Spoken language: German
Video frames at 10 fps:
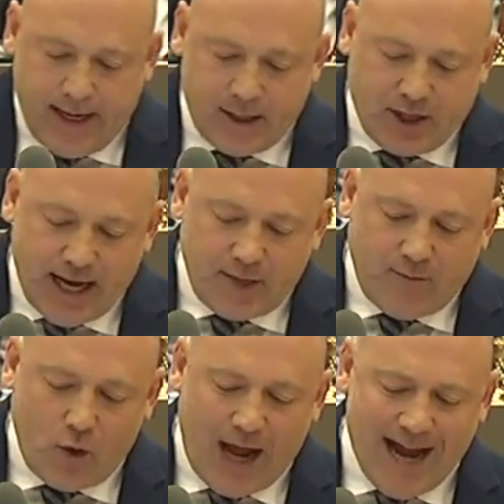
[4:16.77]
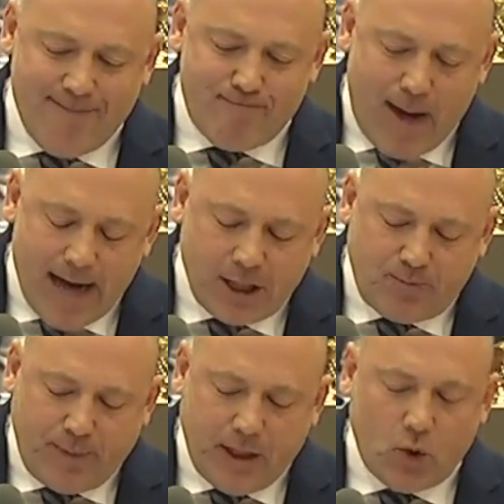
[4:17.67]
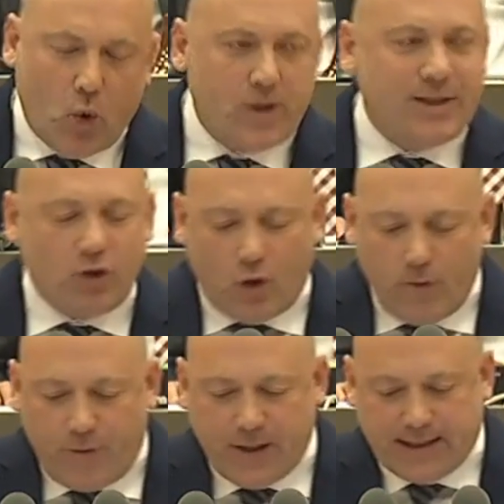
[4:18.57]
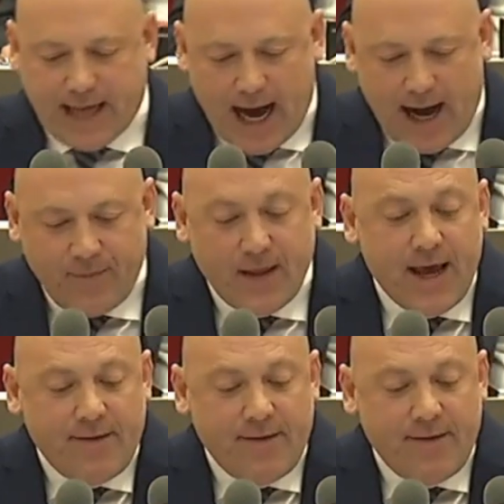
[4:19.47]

Es stellt wohl einen beispiellosen Rüffel dar,